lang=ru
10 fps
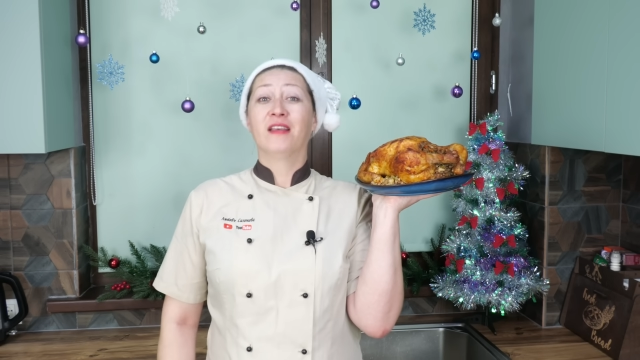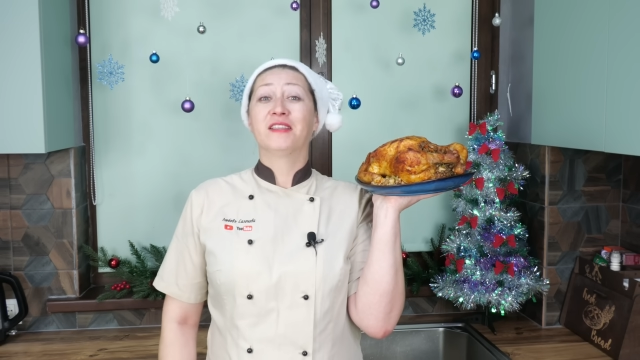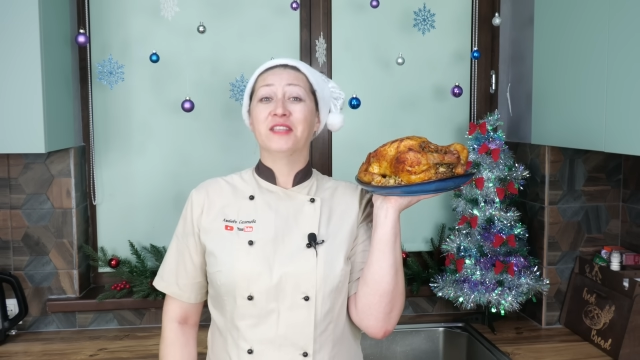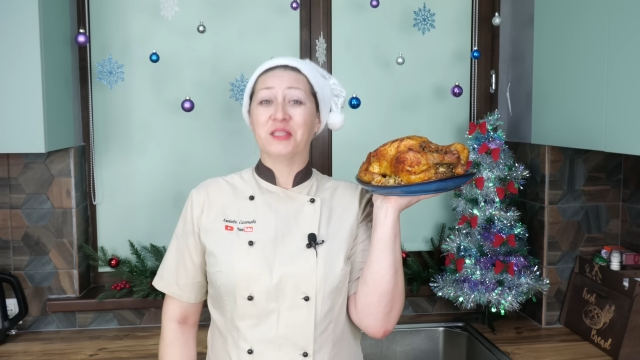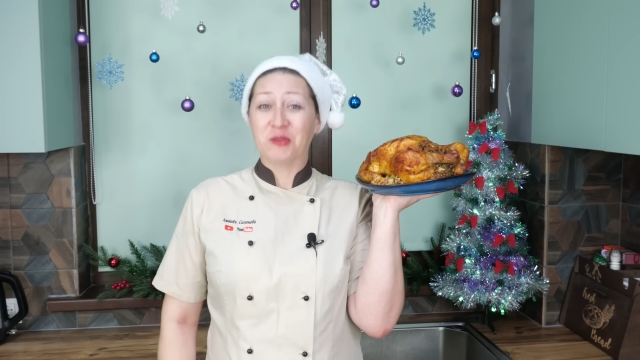
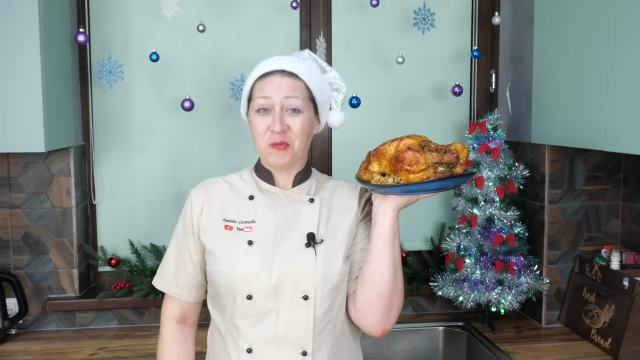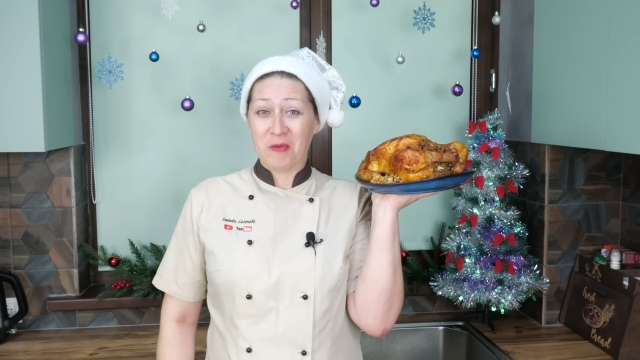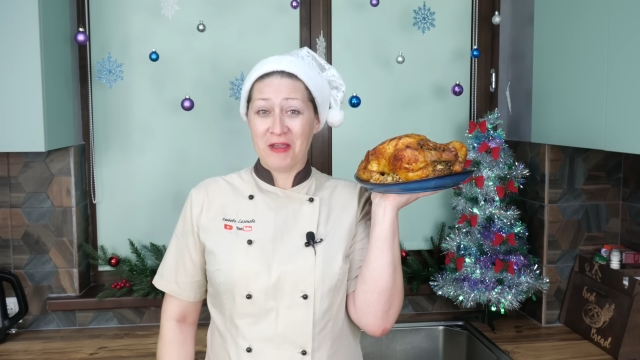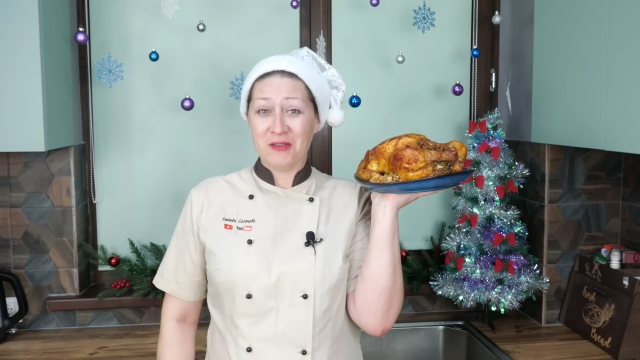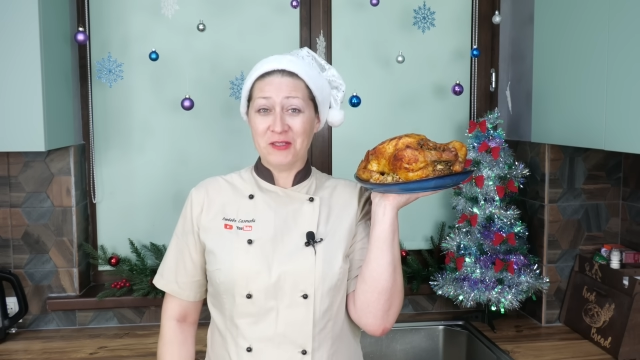С
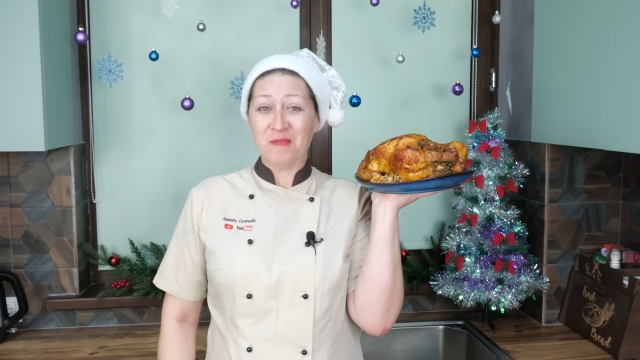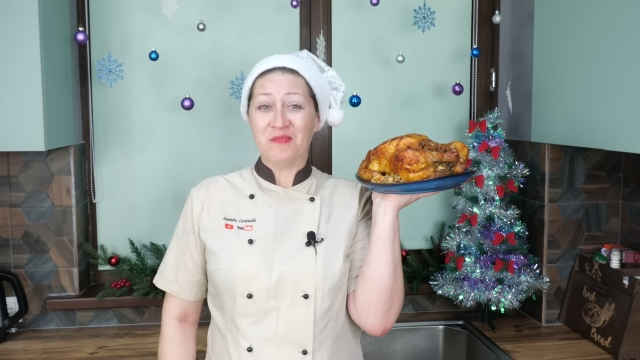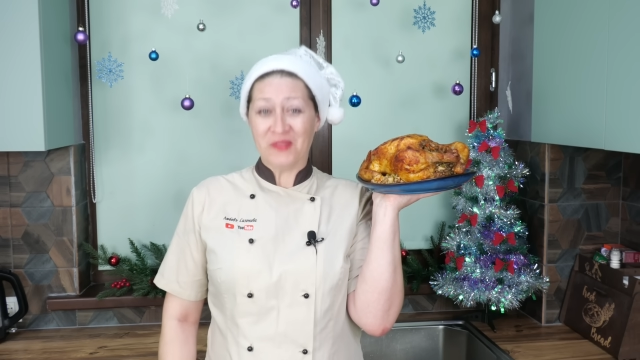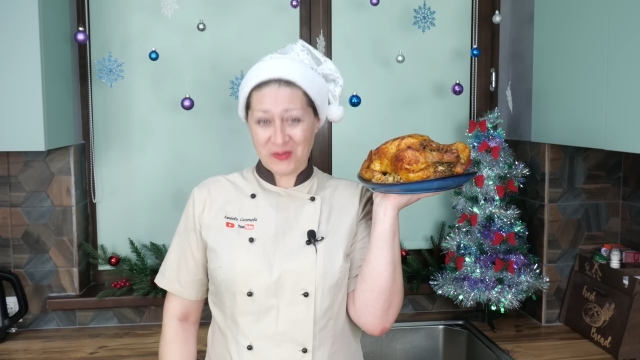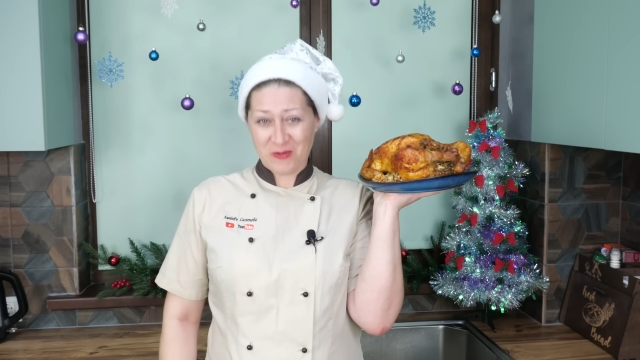наступающим
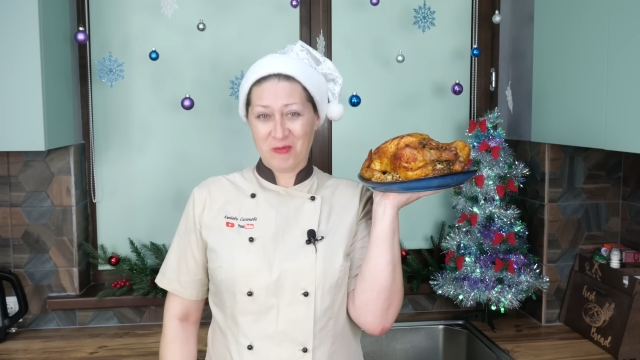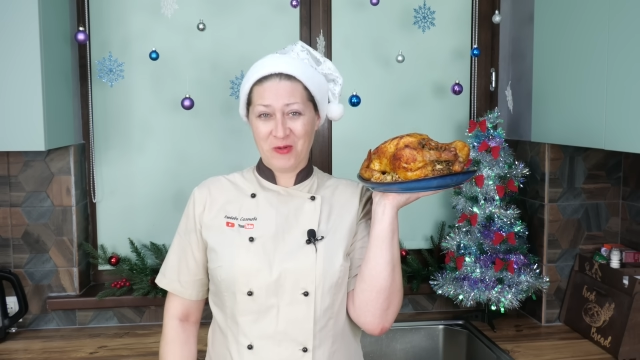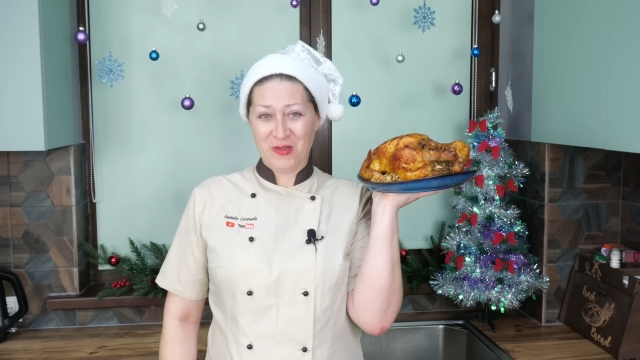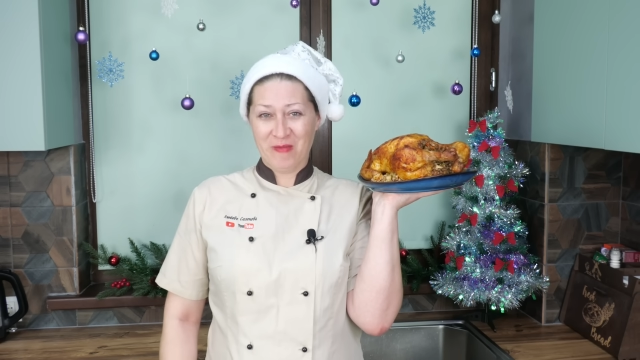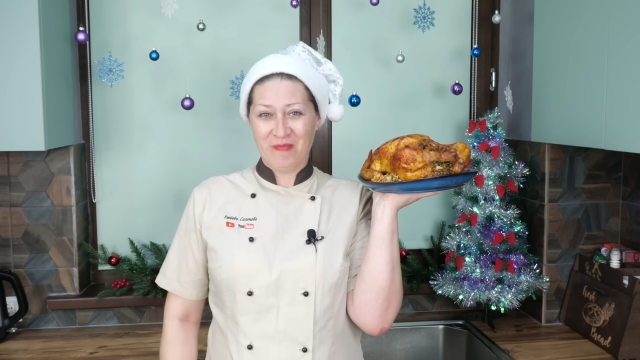Новым
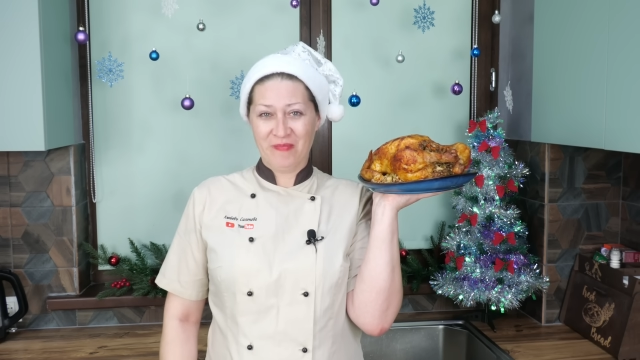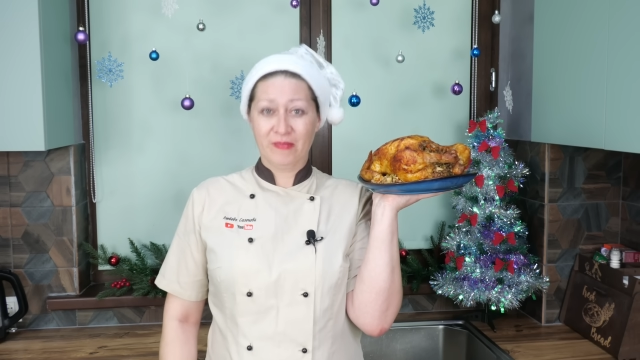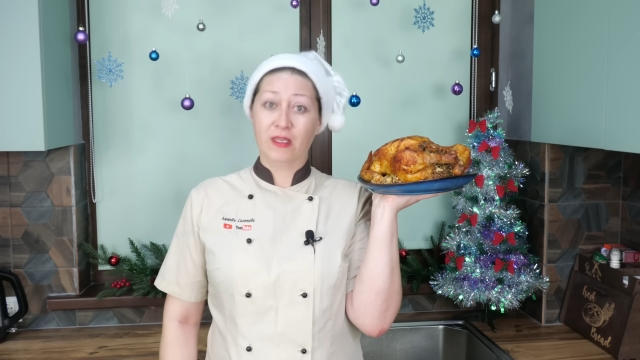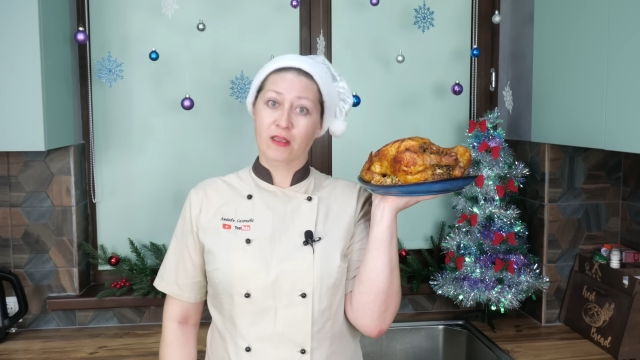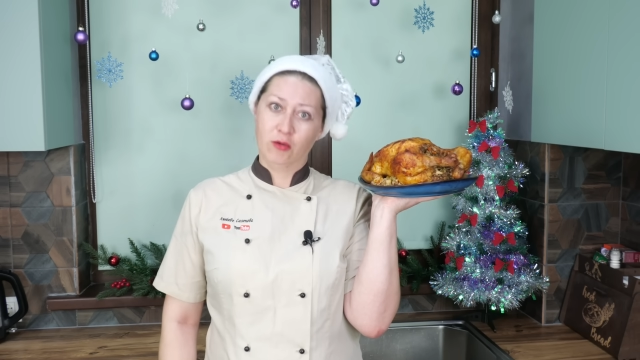Годом!
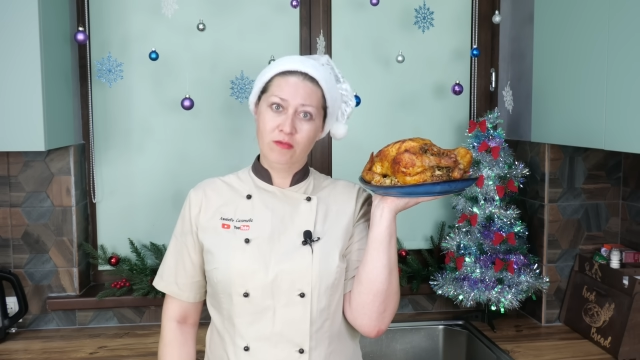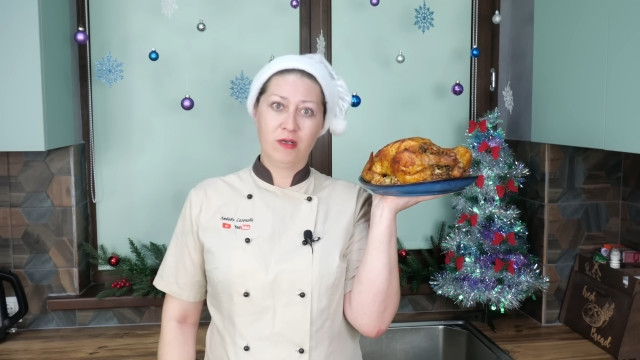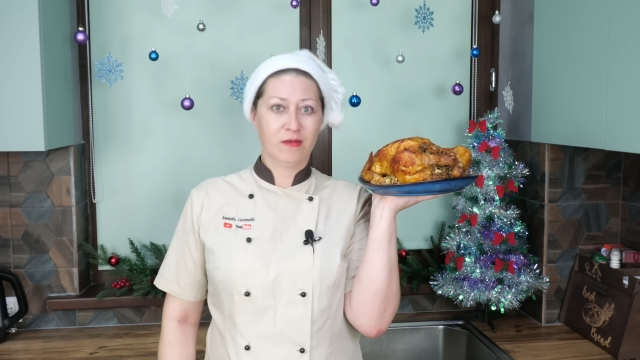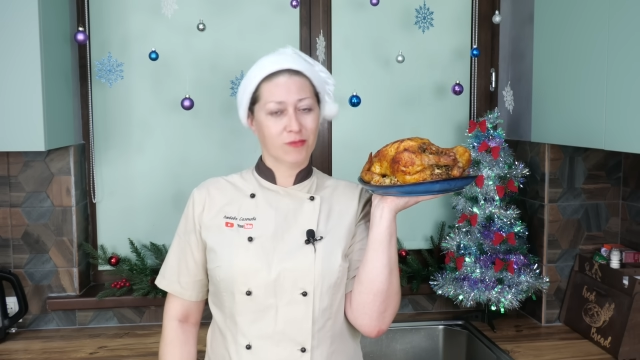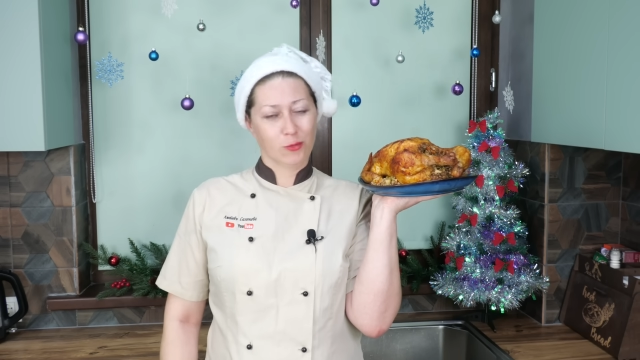До
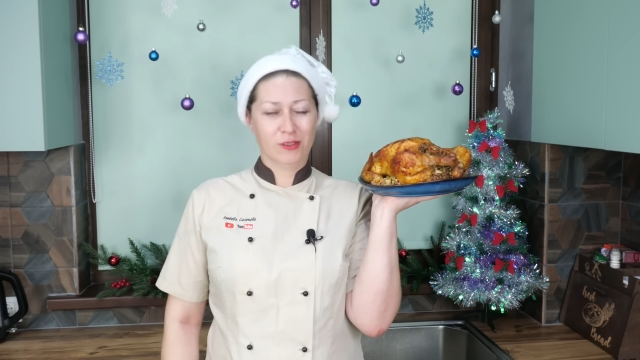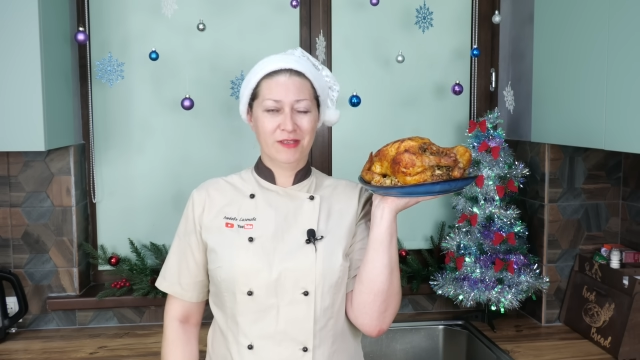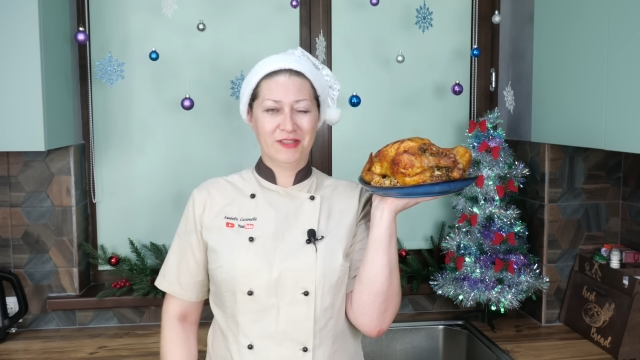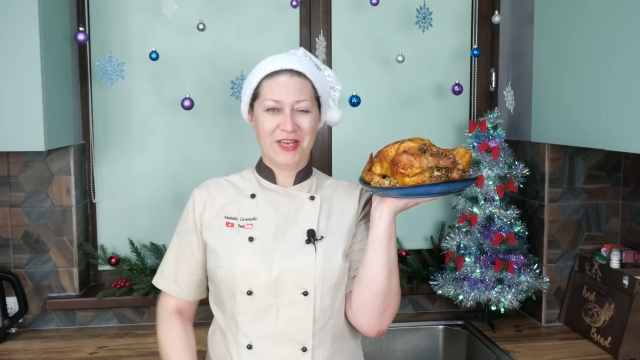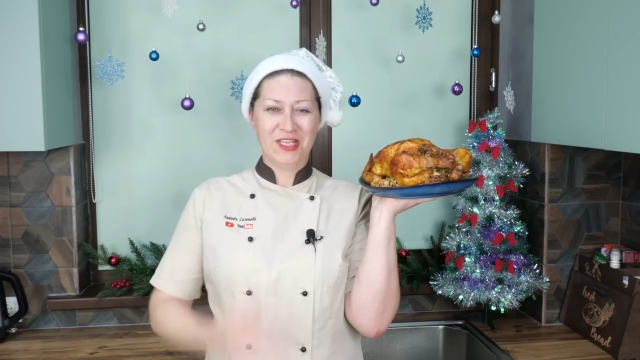новых
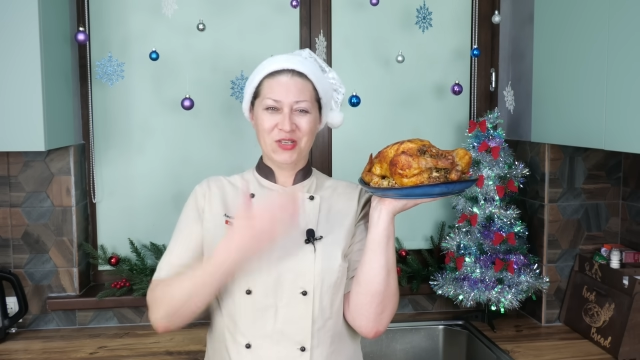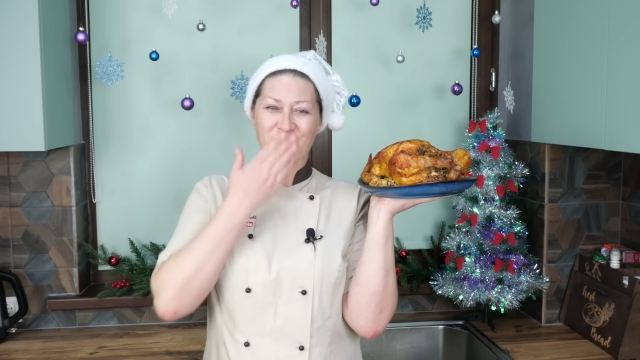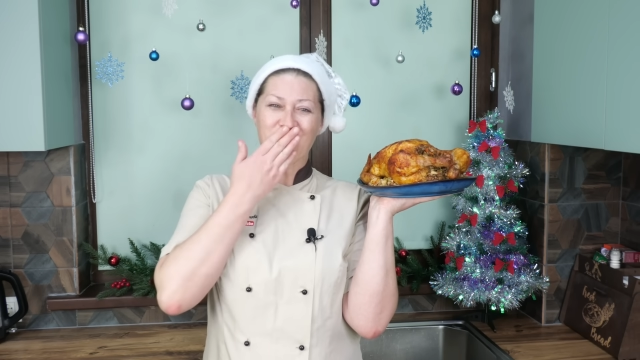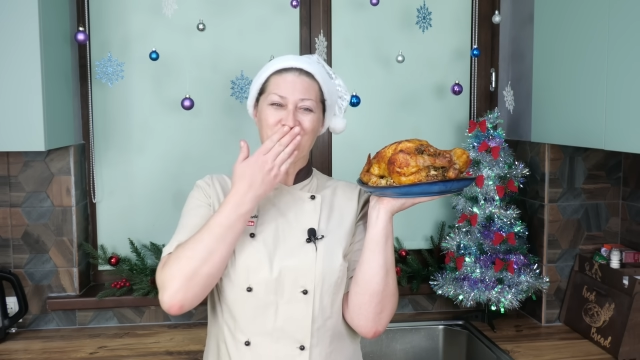вкусных встреч!